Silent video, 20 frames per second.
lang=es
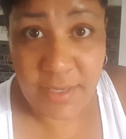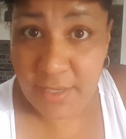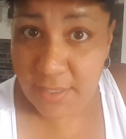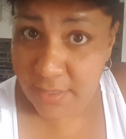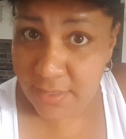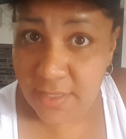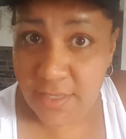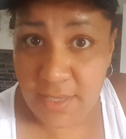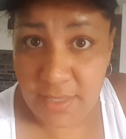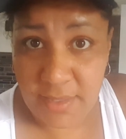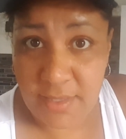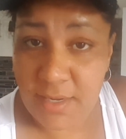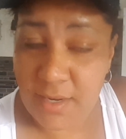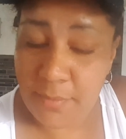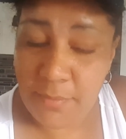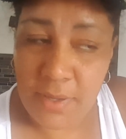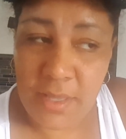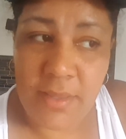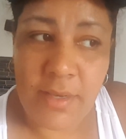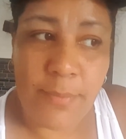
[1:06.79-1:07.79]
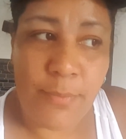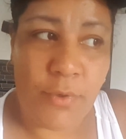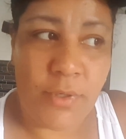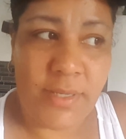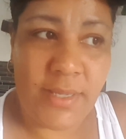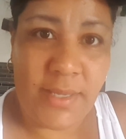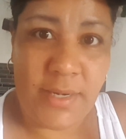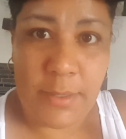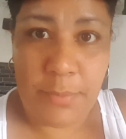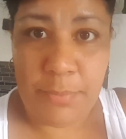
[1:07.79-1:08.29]
el Día de las Madres
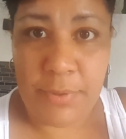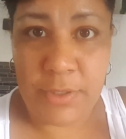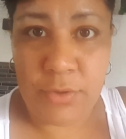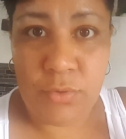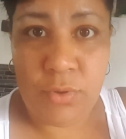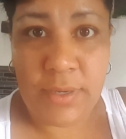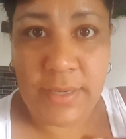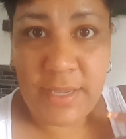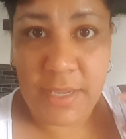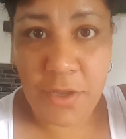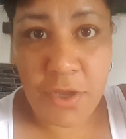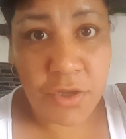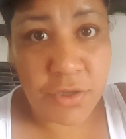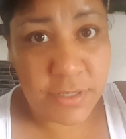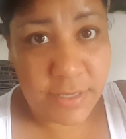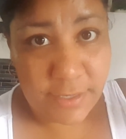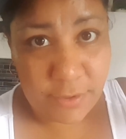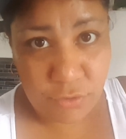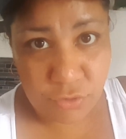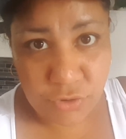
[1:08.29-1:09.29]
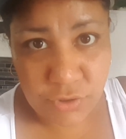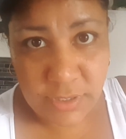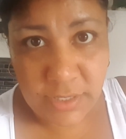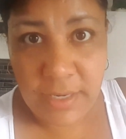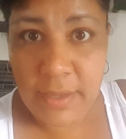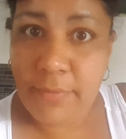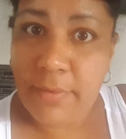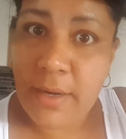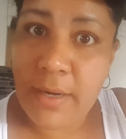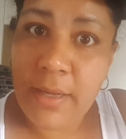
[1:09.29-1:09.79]
porque respeto a aquellos que no
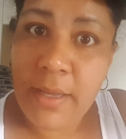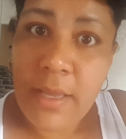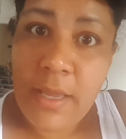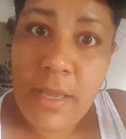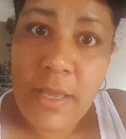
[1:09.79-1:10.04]
celebran